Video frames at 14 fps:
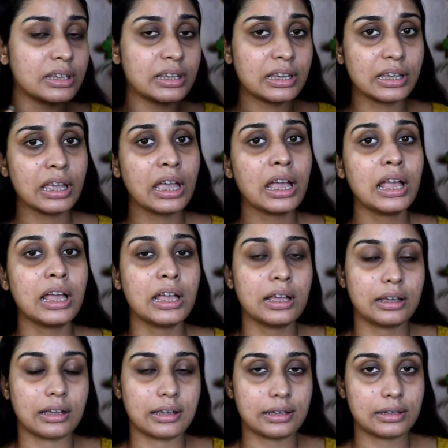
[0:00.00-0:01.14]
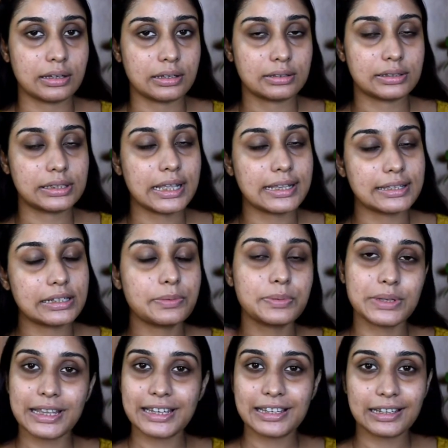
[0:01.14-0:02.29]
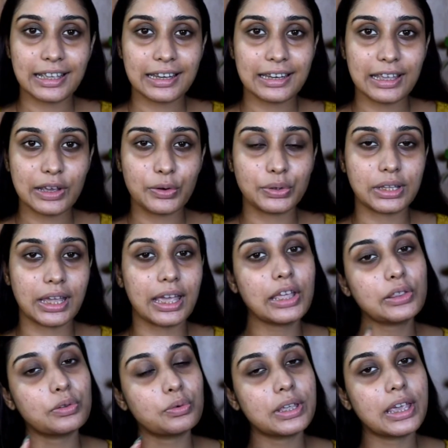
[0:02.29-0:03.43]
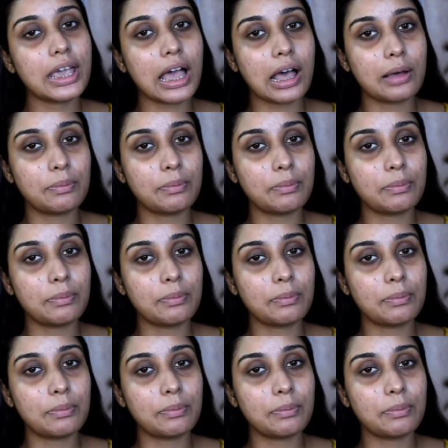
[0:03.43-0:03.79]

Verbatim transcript: ये सेंसिटिव स्किन के लिए होता है तो ये